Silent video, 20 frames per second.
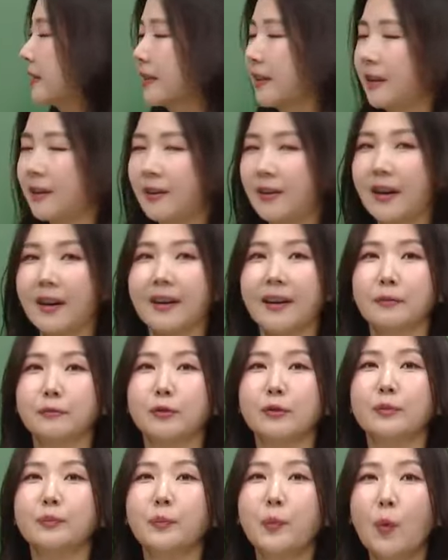center. 아까
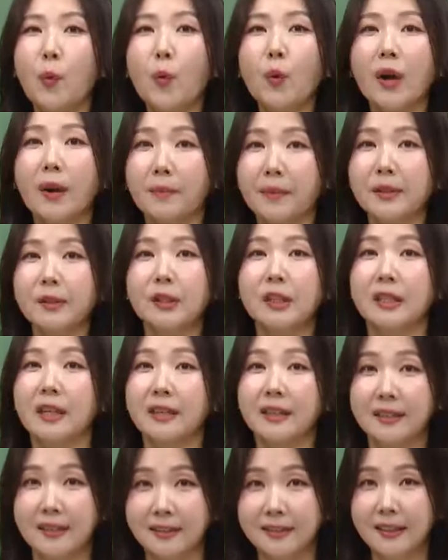무슨 몰 앞에서
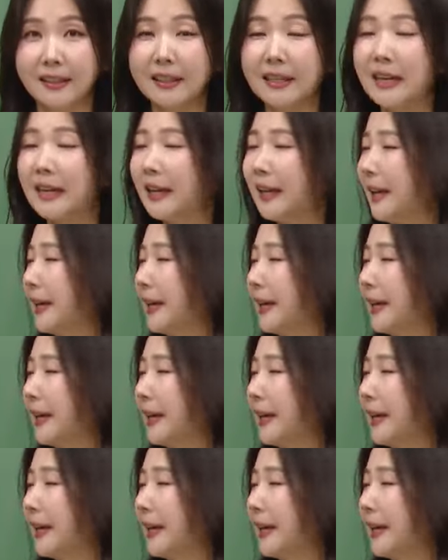기다린다 그랬니?